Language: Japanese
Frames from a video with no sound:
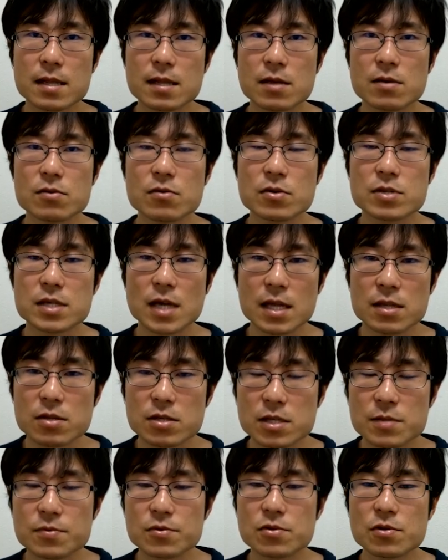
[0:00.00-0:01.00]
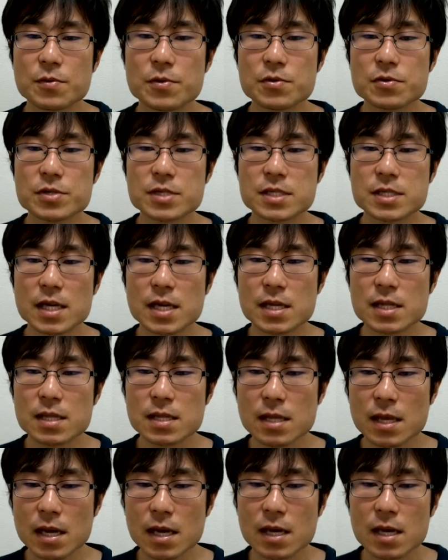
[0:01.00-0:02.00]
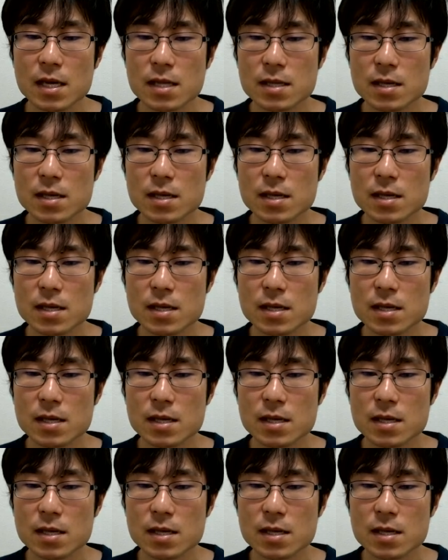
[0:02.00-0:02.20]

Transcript: ていうのをちゃんと自分のものにしていって